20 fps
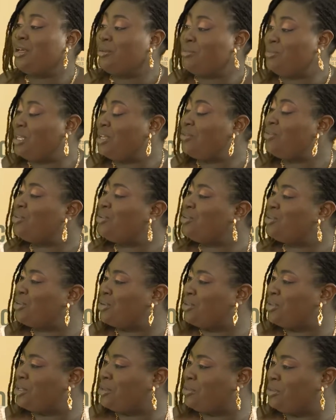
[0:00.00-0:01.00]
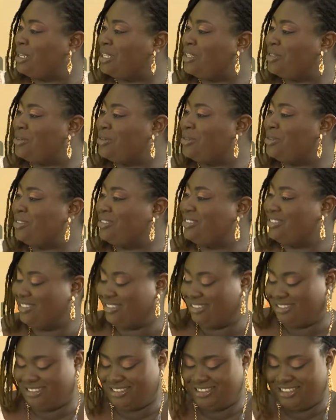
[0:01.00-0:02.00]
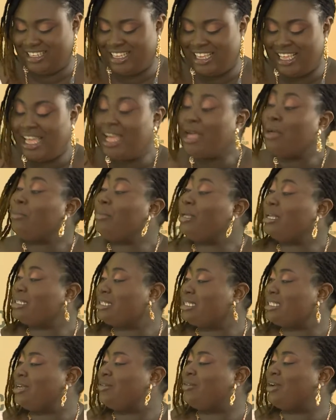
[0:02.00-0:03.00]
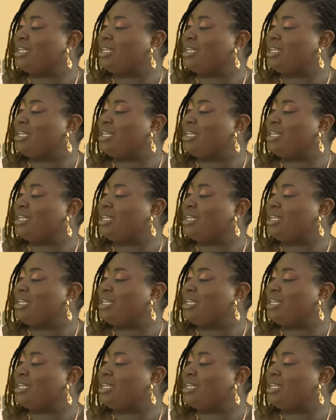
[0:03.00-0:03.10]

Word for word: Bienvenue sur notre plateau. Merci beaucoup. Merci d'avoir